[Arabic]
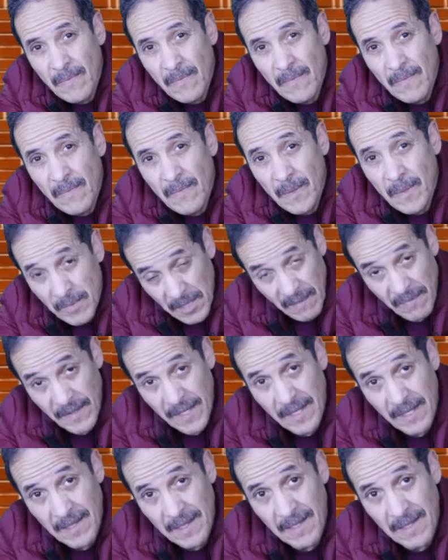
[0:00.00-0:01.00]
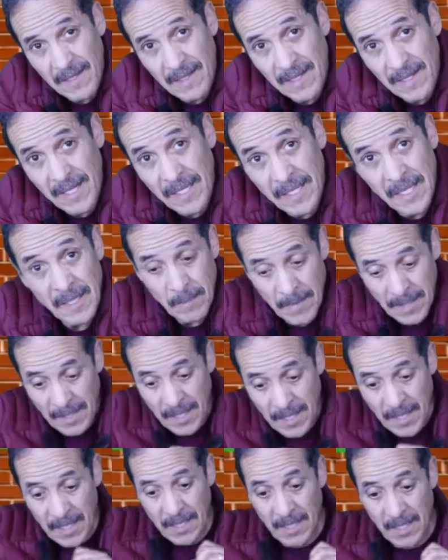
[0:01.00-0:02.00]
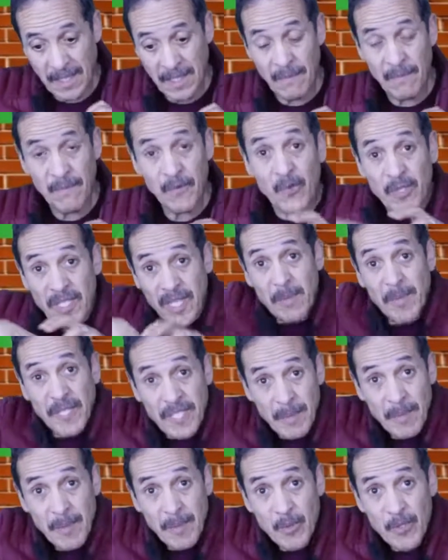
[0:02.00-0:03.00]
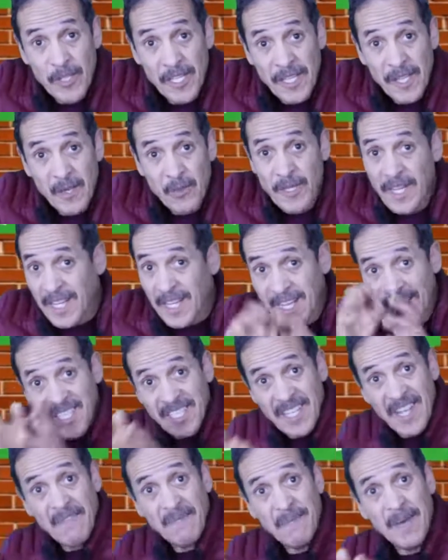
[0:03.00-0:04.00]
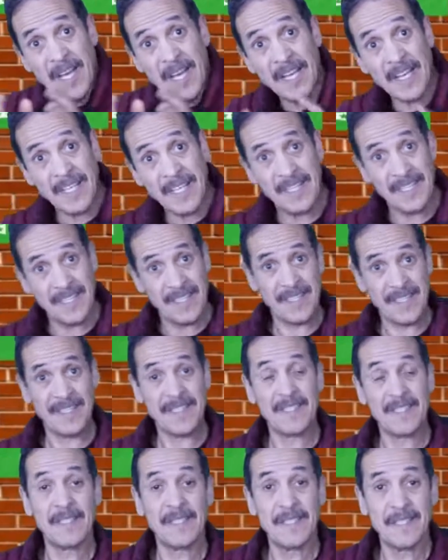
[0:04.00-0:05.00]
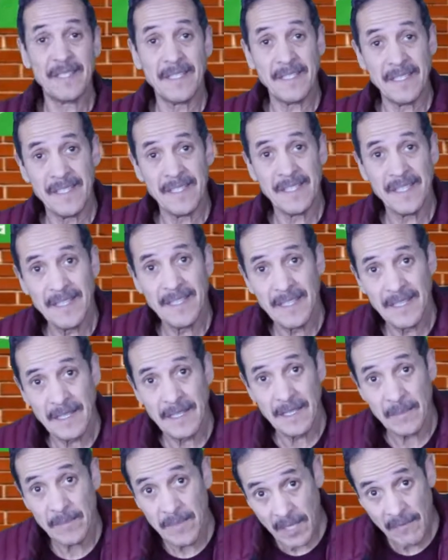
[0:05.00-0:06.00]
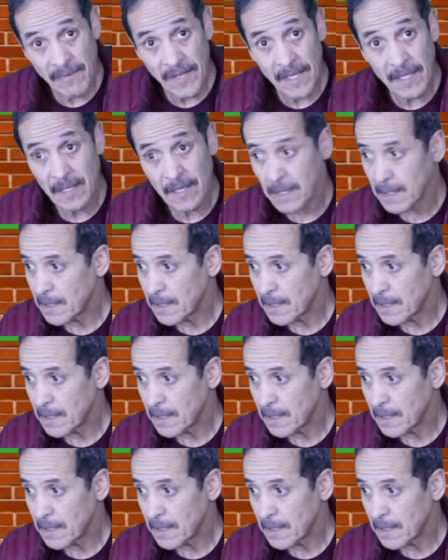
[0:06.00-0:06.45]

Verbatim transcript: متفقين اذا معناه هذا في وسط المكتب المديري هناك اختلاف معك متفقين